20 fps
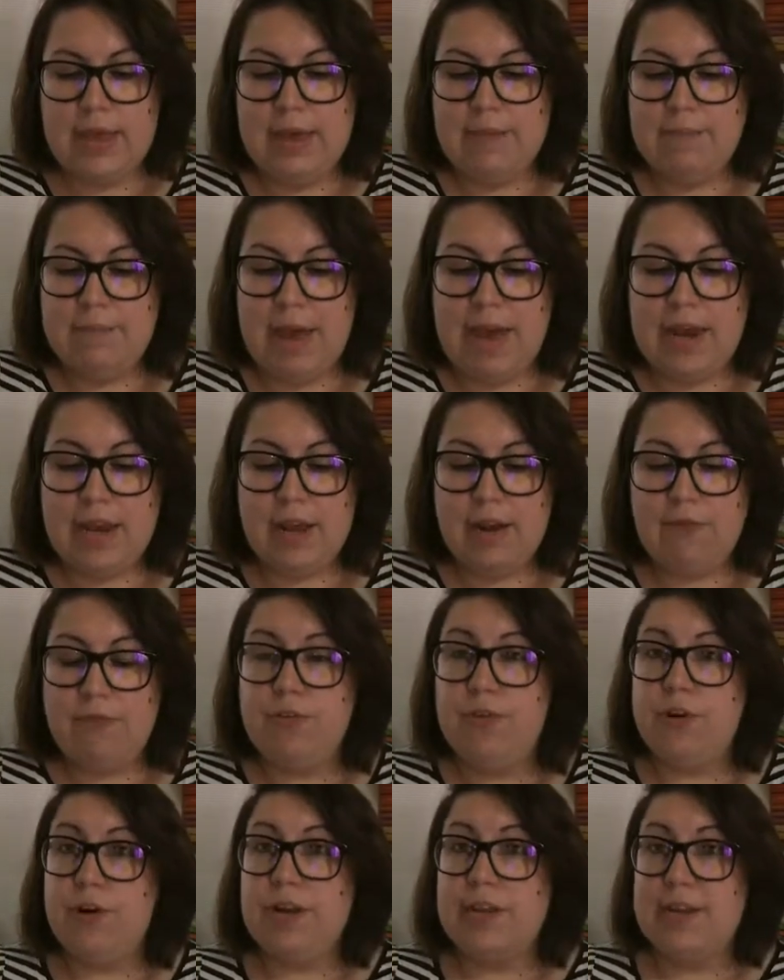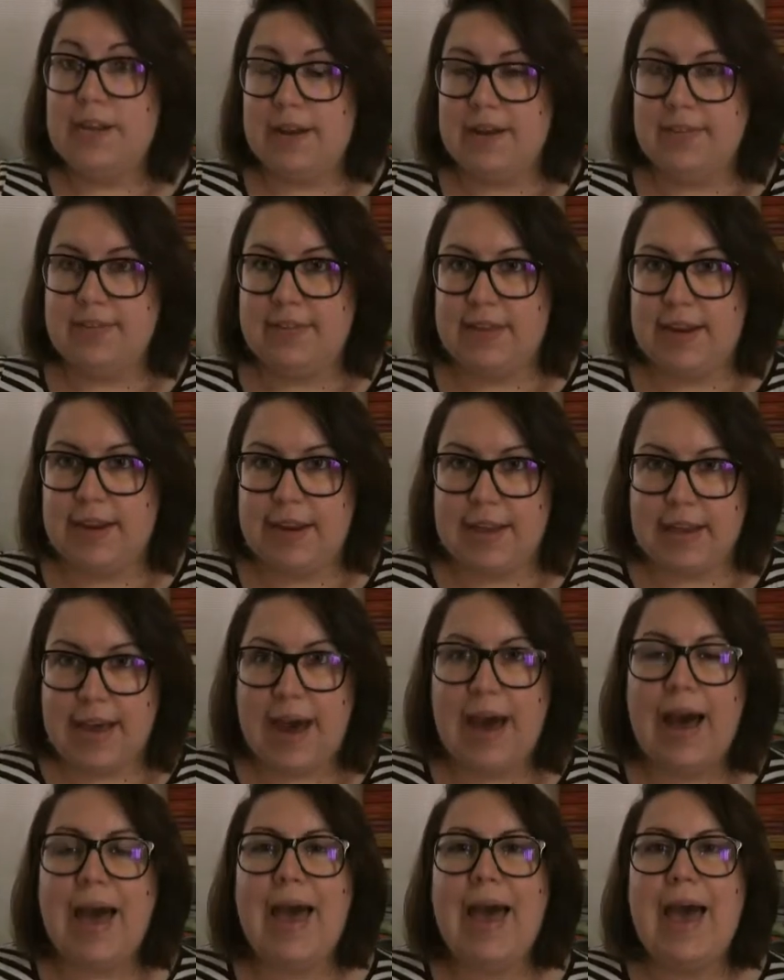Mary il fiore della
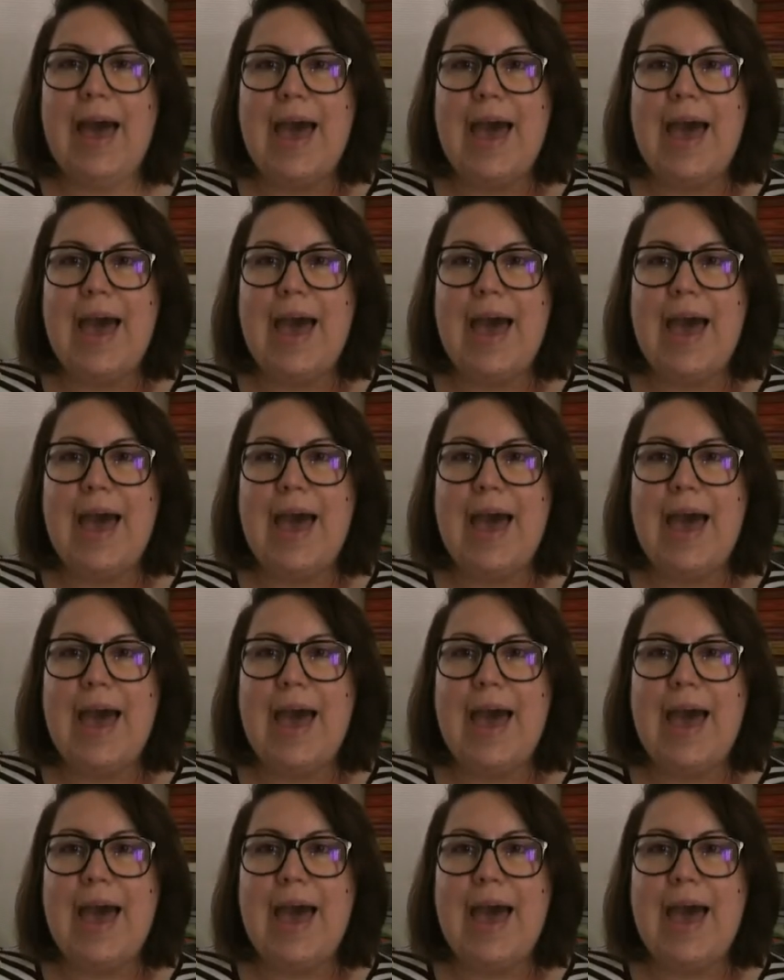strega